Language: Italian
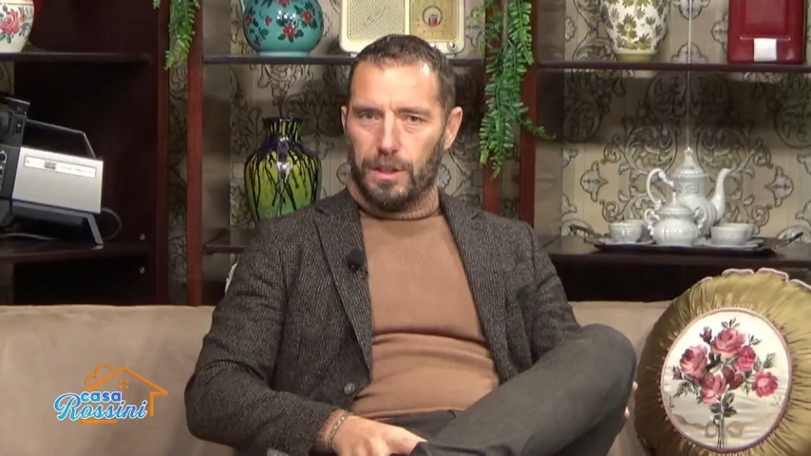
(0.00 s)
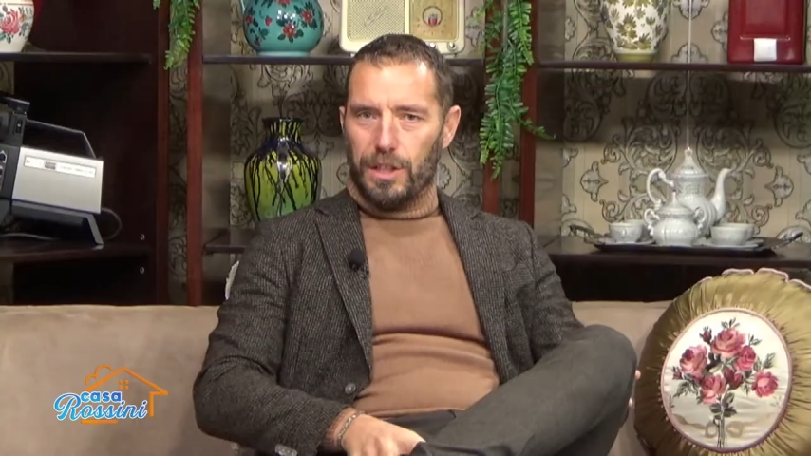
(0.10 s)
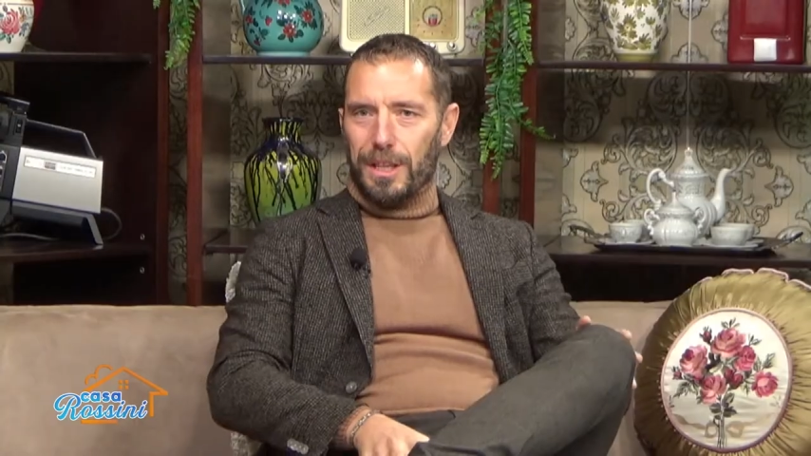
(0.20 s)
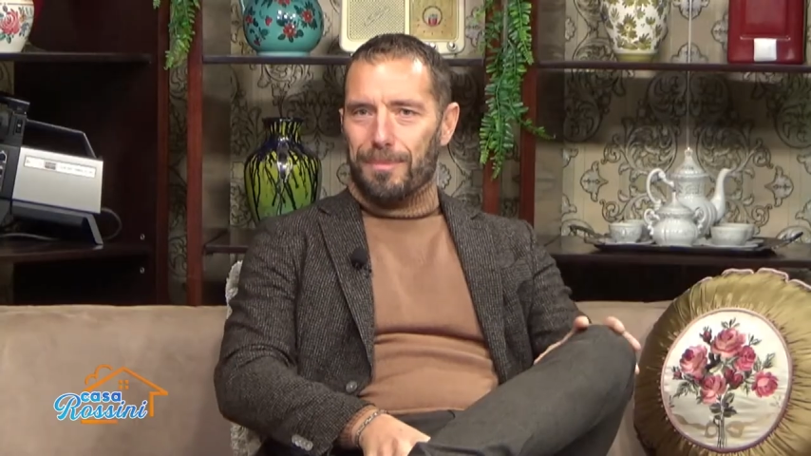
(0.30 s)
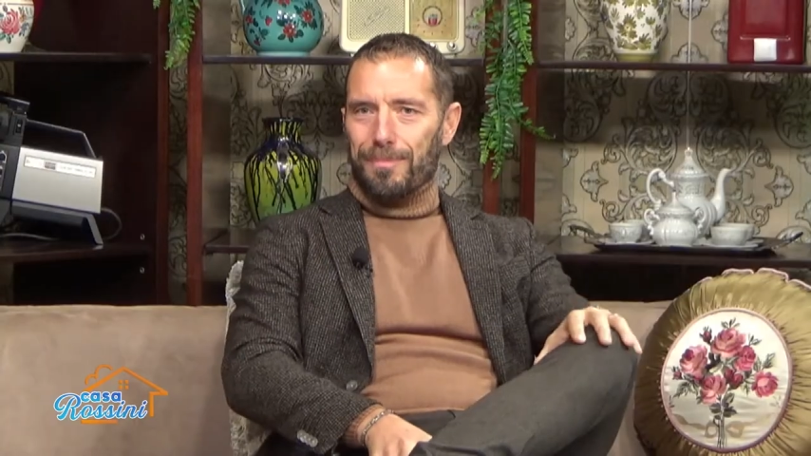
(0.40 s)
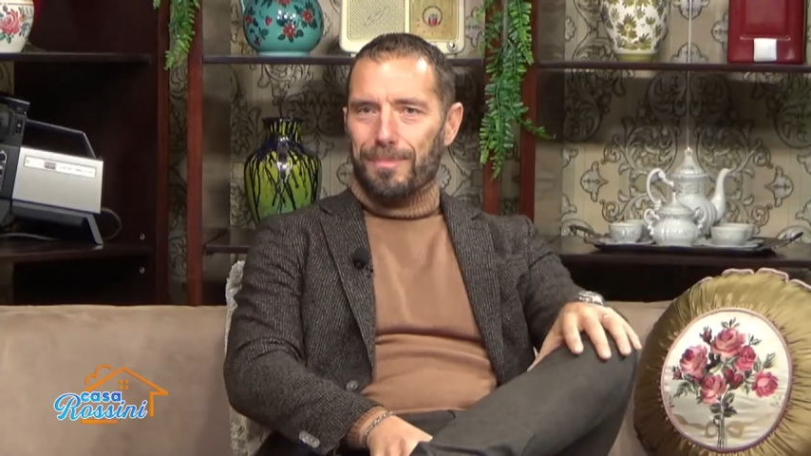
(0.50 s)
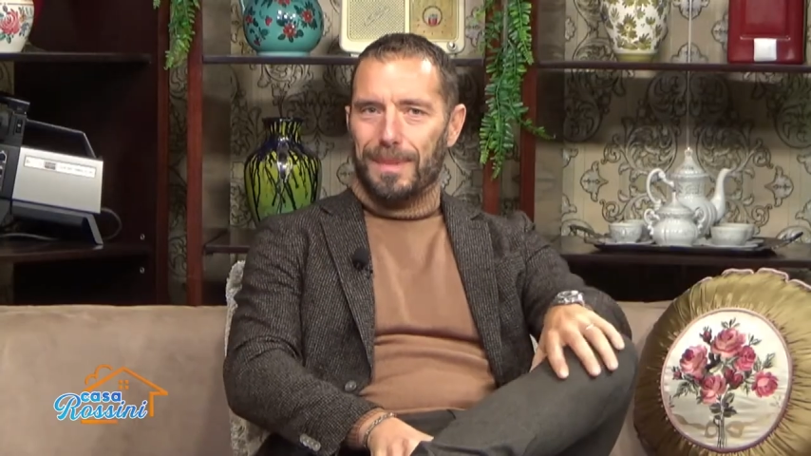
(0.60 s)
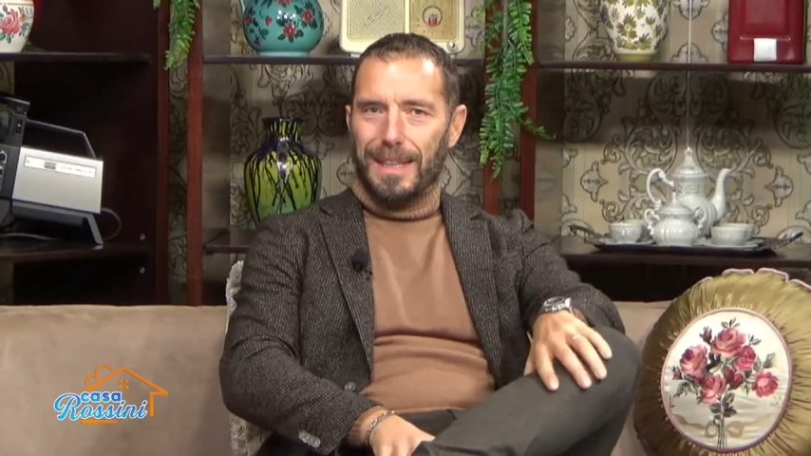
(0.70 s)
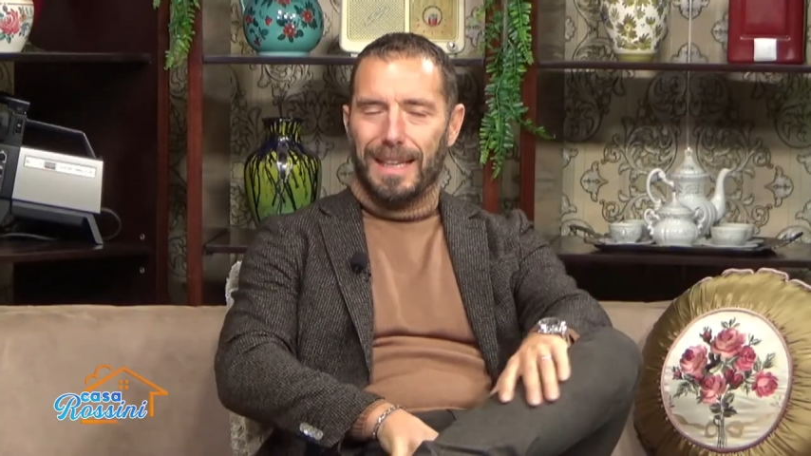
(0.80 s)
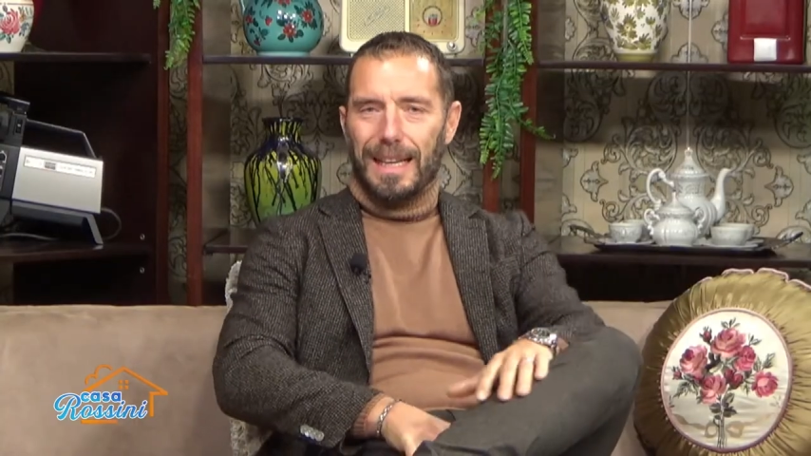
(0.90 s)
Sì,
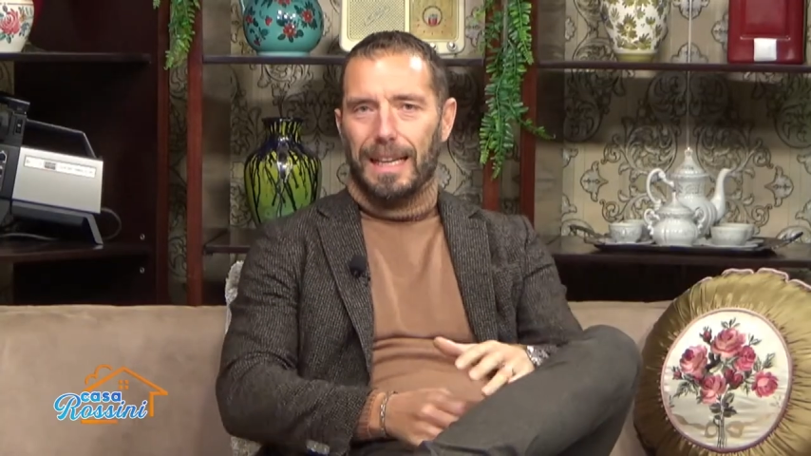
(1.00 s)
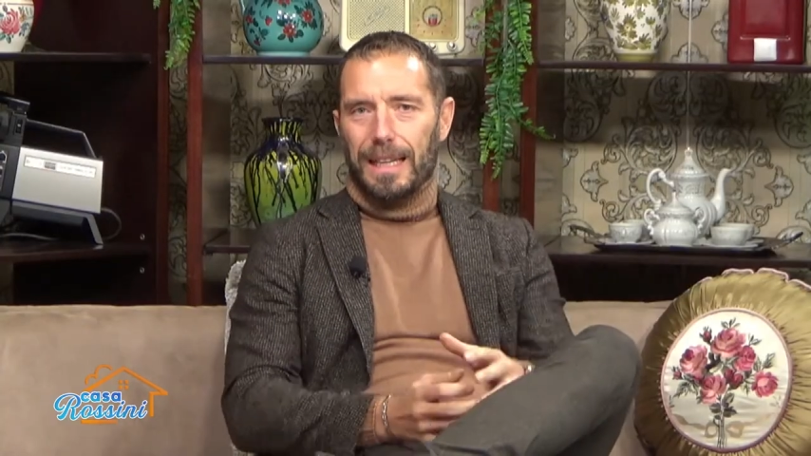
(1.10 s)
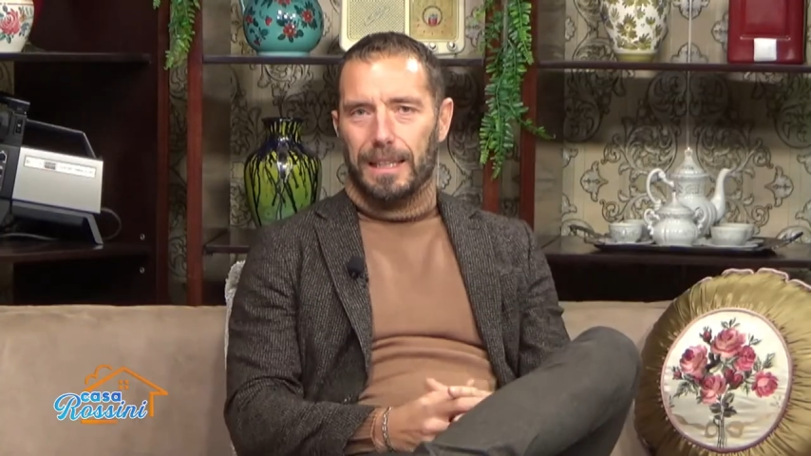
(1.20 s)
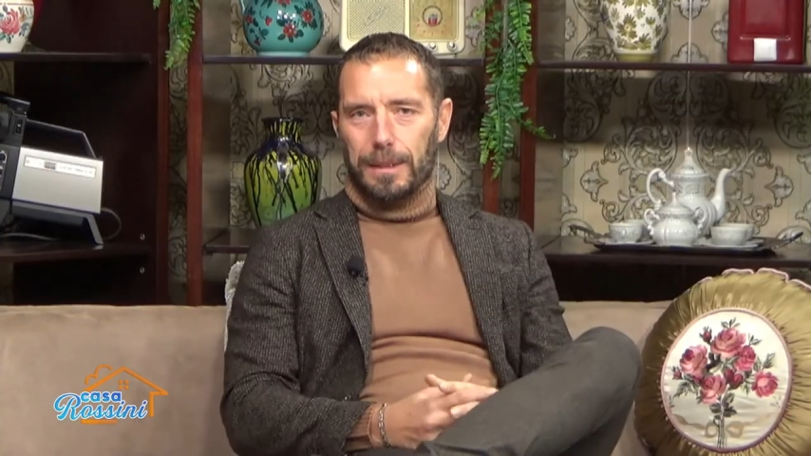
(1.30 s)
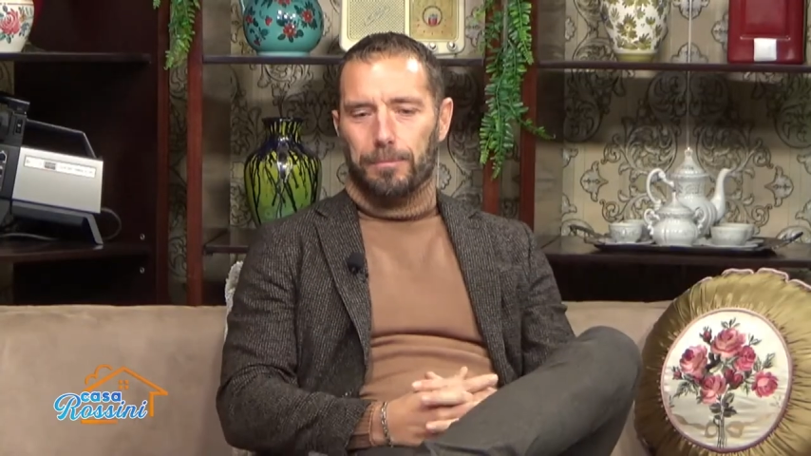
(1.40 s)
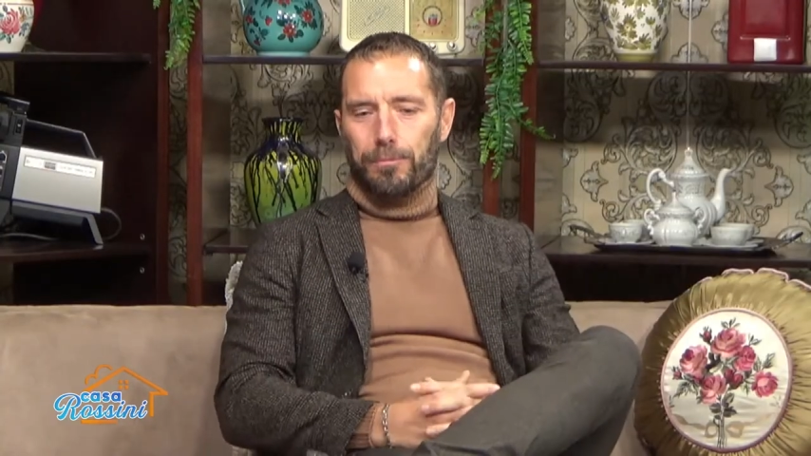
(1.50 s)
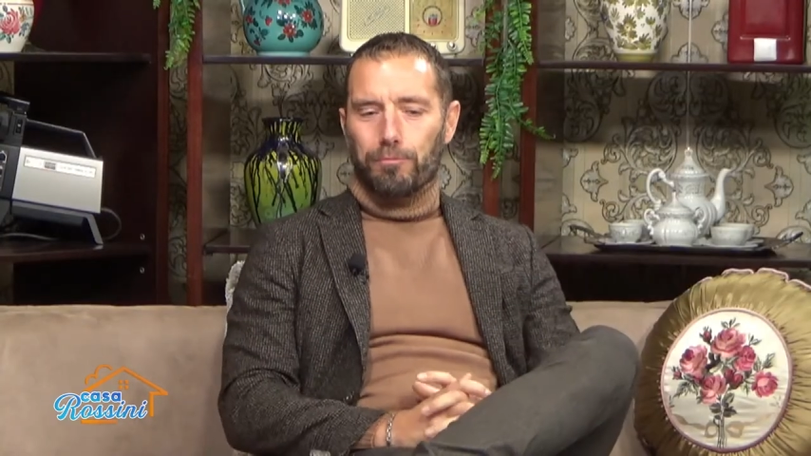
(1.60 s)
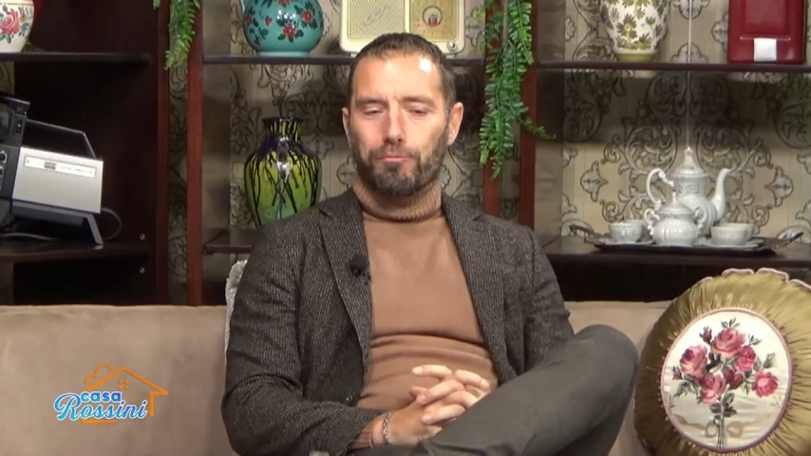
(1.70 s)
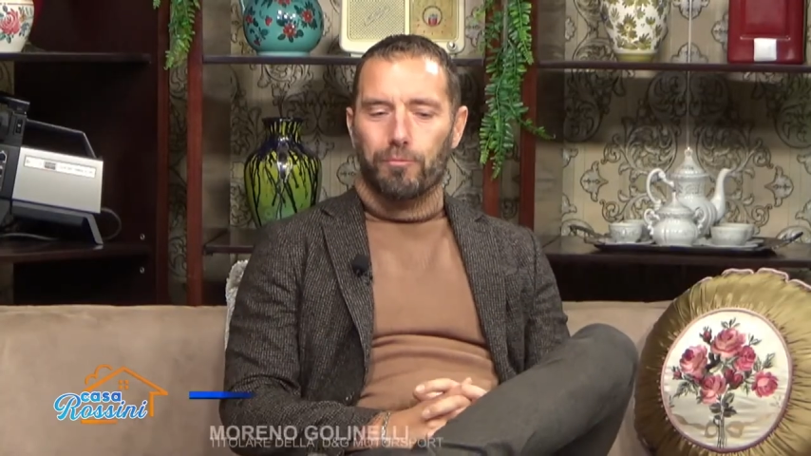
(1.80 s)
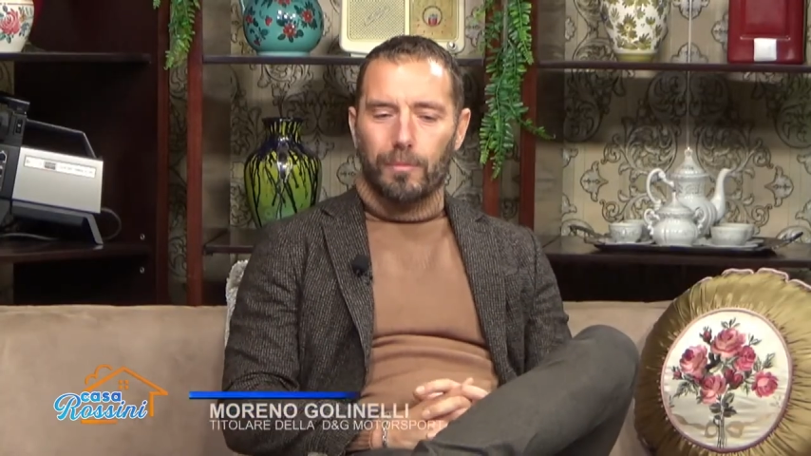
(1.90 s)
ehm,